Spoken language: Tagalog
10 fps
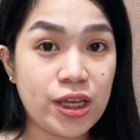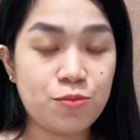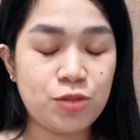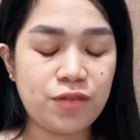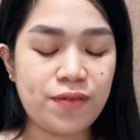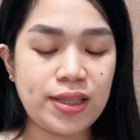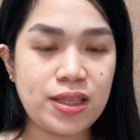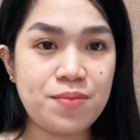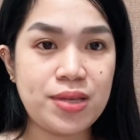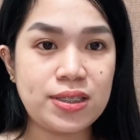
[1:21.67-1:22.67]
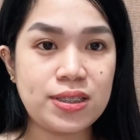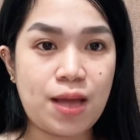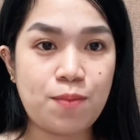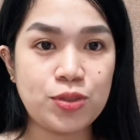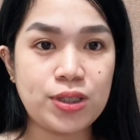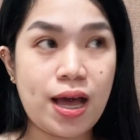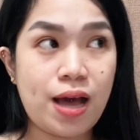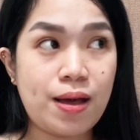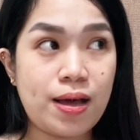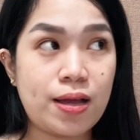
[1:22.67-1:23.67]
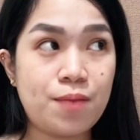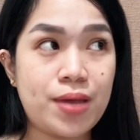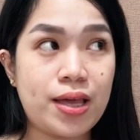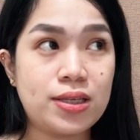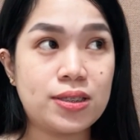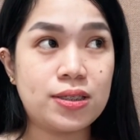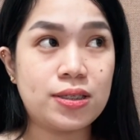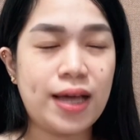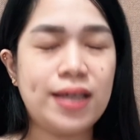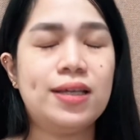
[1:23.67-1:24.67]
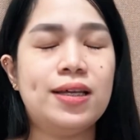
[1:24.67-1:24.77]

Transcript: multivitamins, tapos sa gabi is, ay,